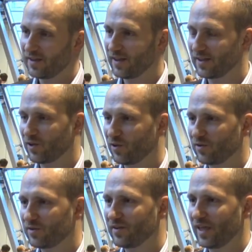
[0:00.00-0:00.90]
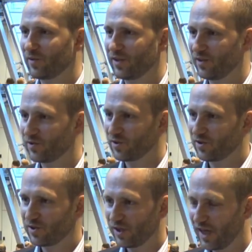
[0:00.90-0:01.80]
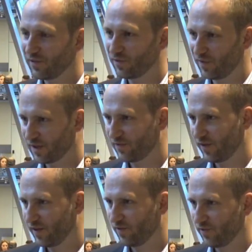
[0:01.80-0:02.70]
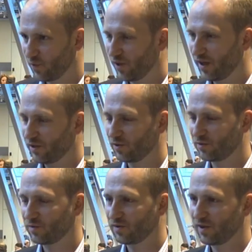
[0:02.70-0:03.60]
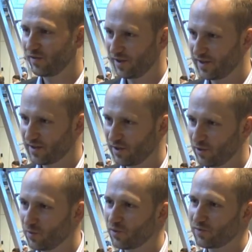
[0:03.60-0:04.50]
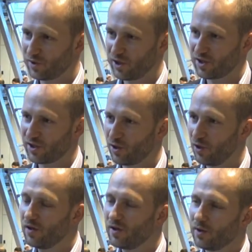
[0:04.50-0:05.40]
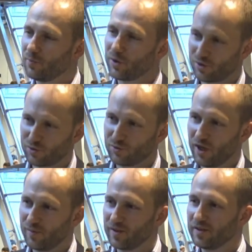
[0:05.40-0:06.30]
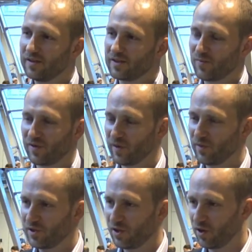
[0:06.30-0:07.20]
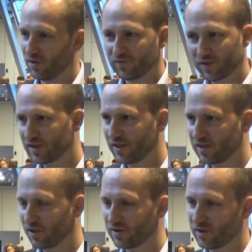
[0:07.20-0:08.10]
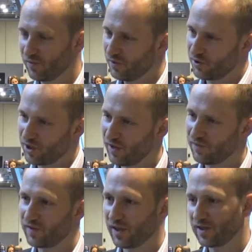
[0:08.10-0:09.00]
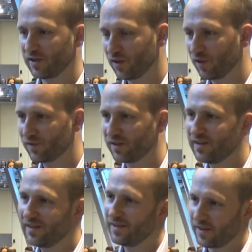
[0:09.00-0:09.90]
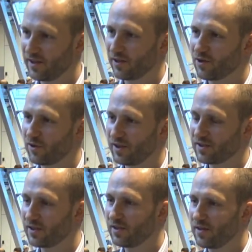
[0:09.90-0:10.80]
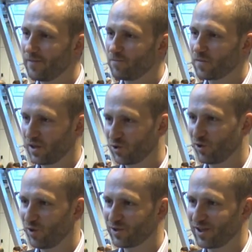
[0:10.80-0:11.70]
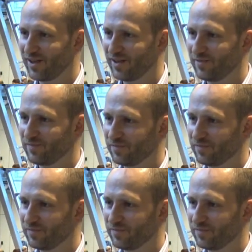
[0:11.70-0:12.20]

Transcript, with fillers: Dlatego nakładając ciekawą warstwę fabularną, grywalizacyjną, równocześnie go porządkujemy, sprawiamy, że wszystkie strony, zarówno szef, jak i nowy, jak i jego koledzy y, czują, że